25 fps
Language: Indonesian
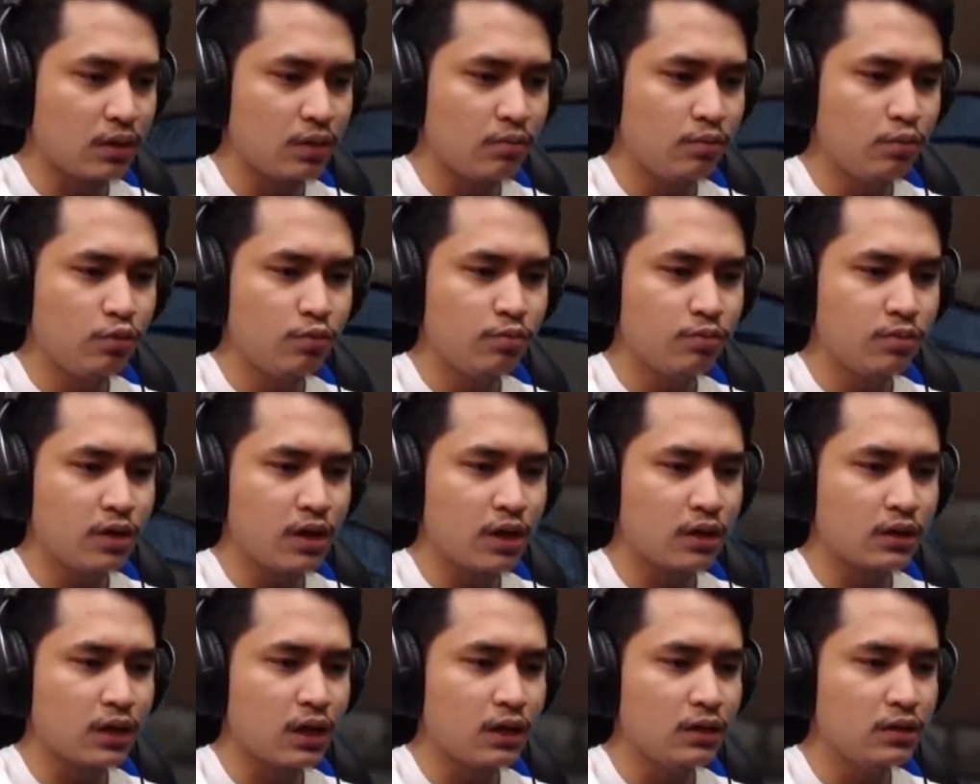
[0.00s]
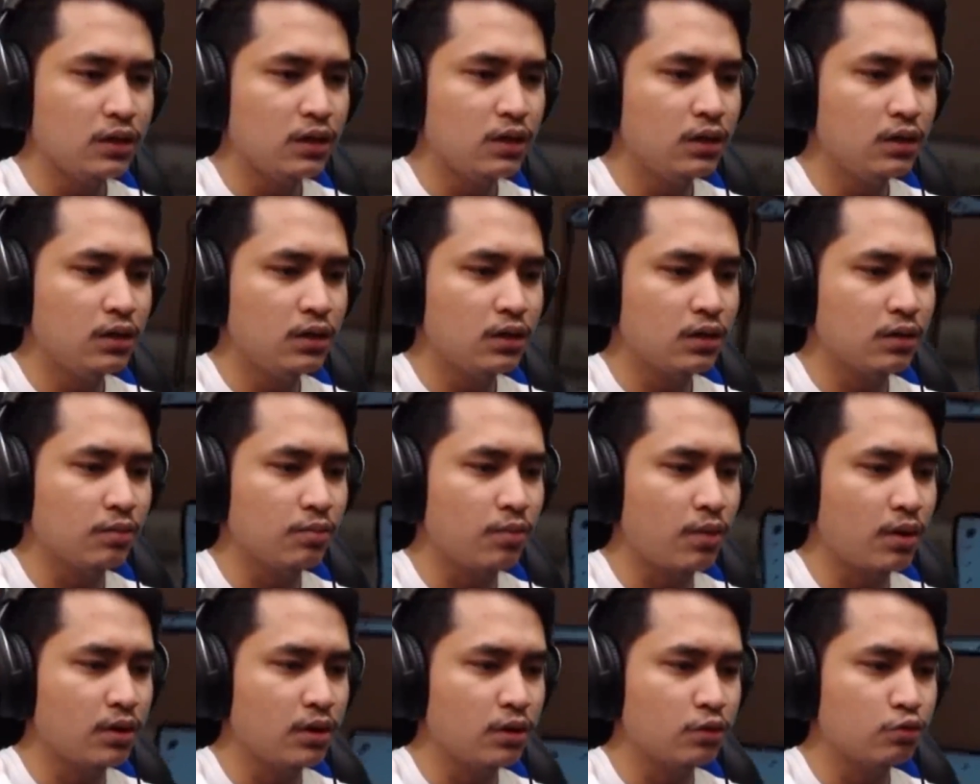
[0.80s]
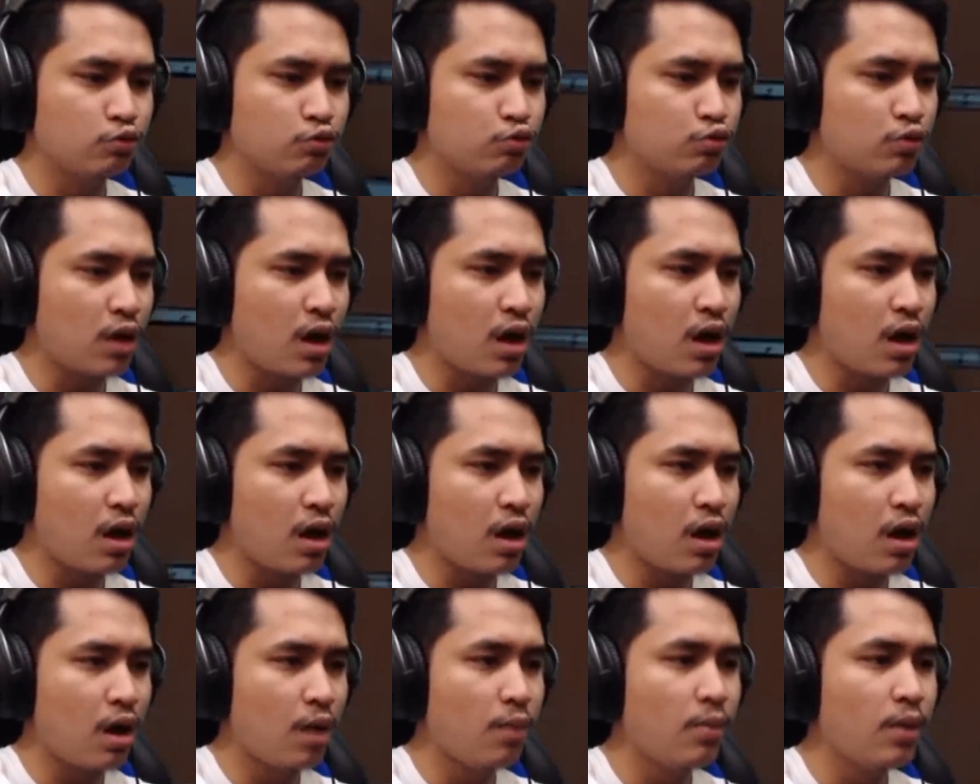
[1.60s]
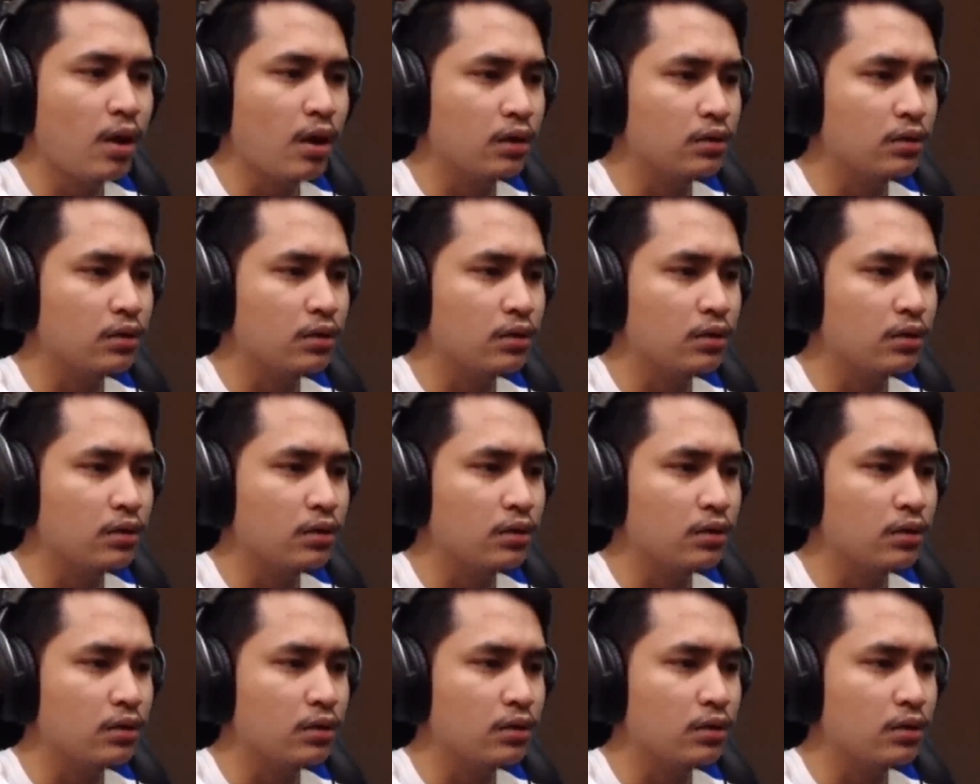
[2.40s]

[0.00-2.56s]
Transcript: belum lihat aja ini ya, bagian susah banget.